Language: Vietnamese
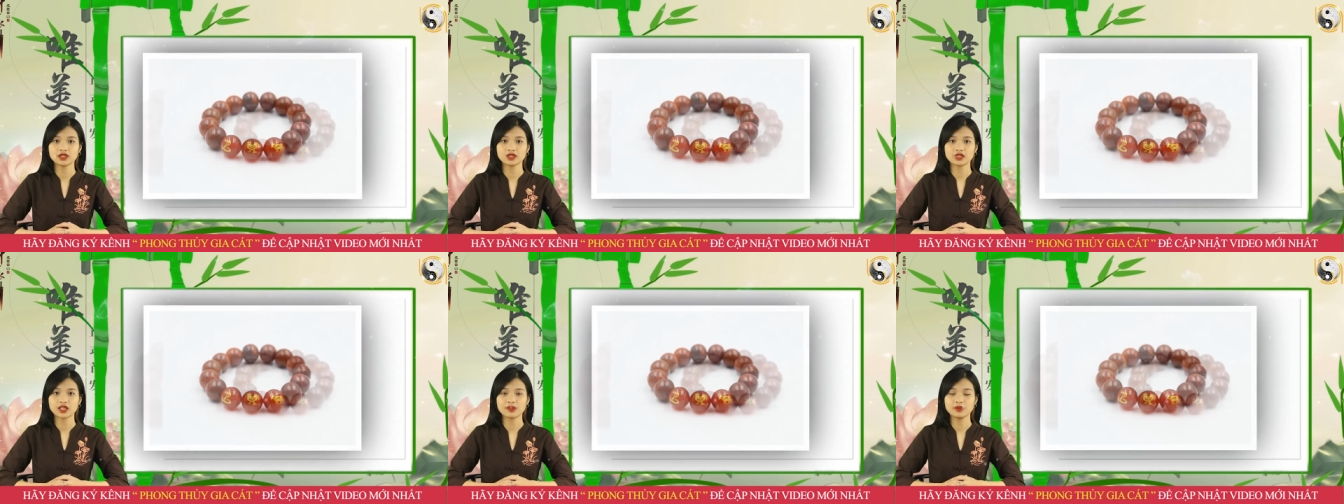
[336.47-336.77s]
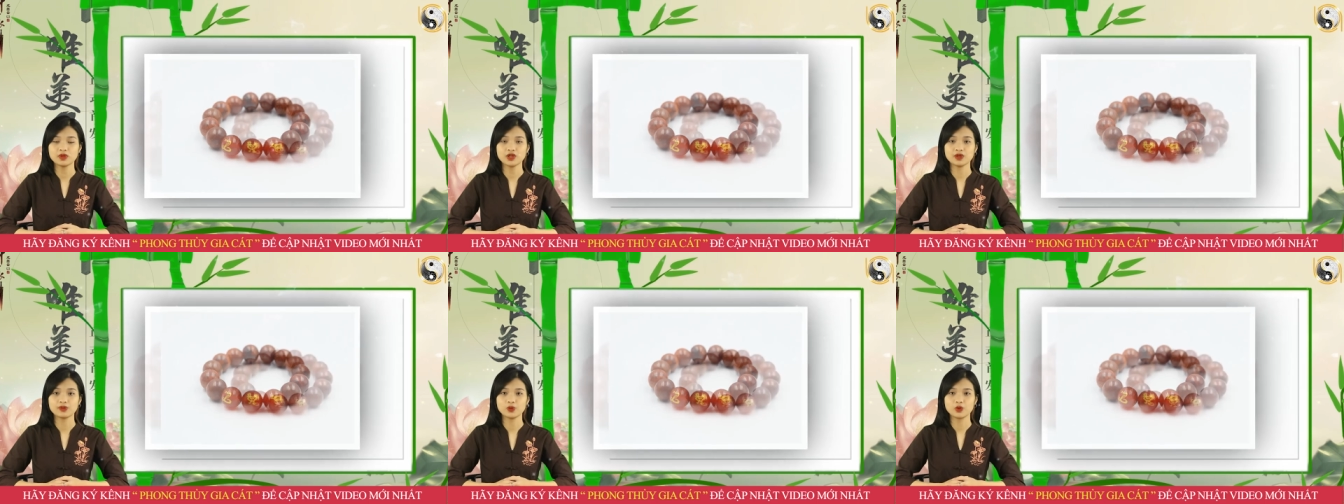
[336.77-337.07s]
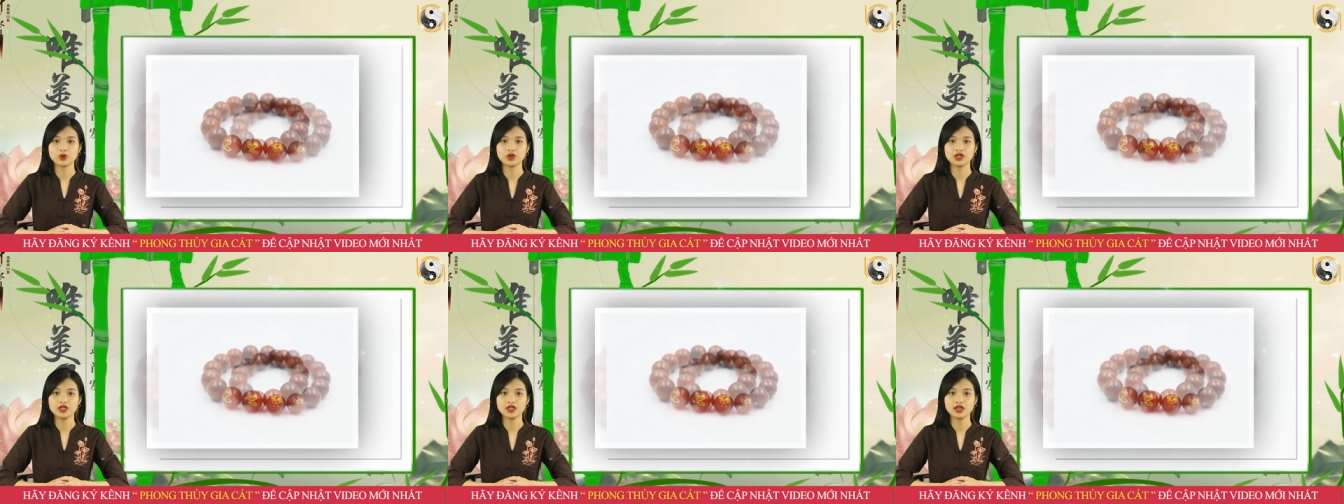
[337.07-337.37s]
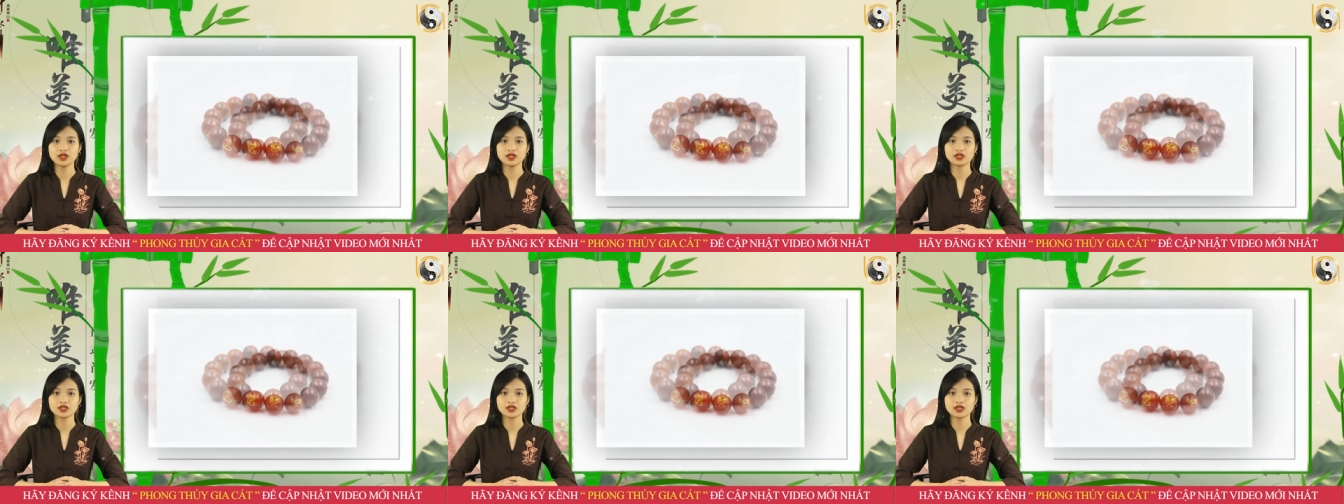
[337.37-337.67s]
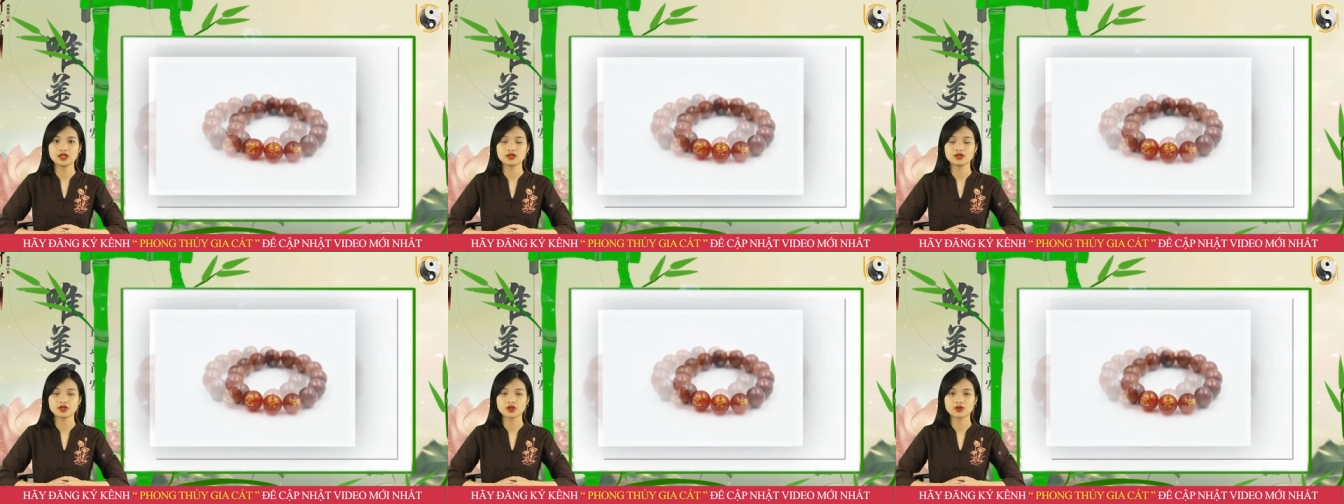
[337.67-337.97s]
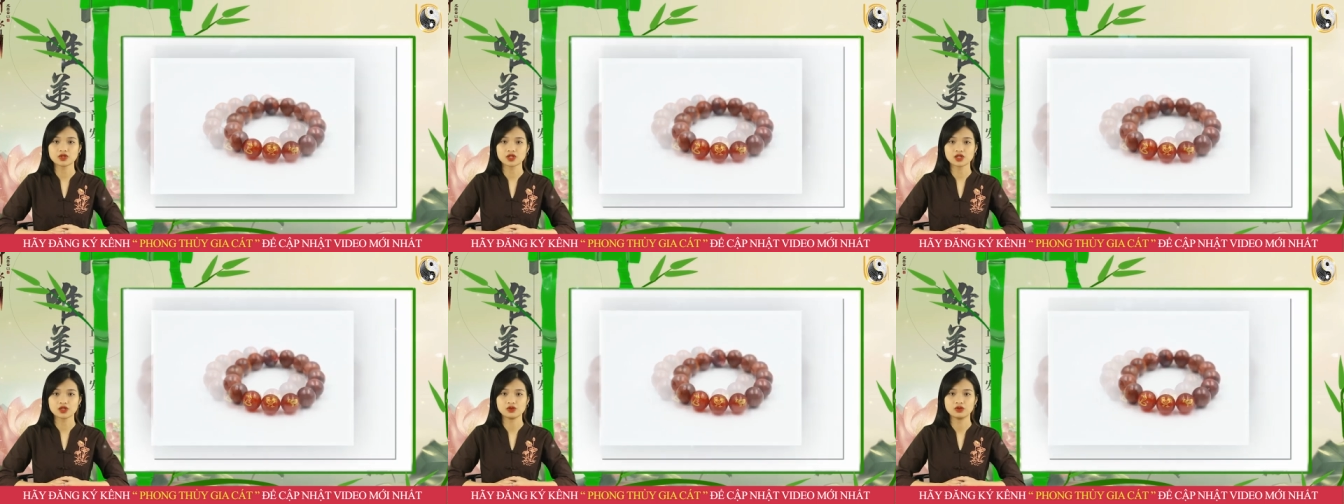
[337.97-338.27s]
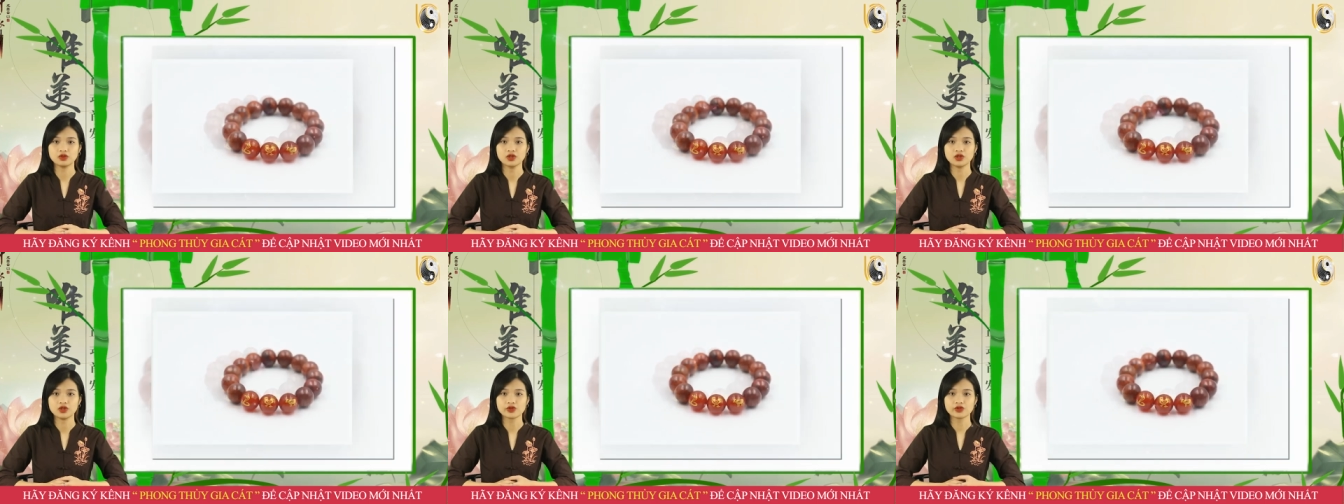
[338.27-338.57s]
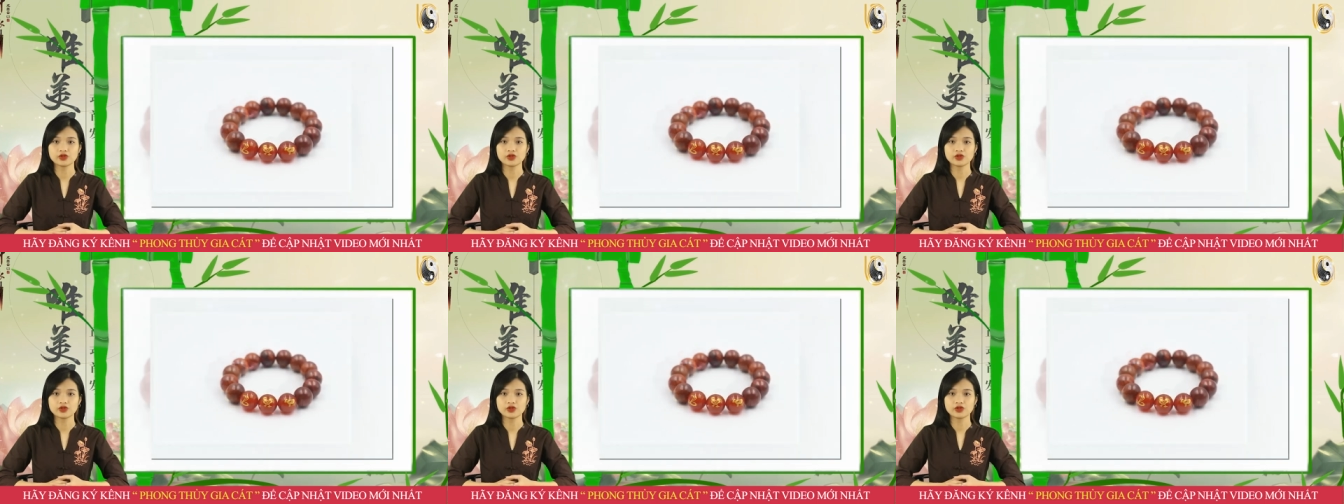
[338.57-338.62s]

tam hợp quý nhân tị dậu sửu,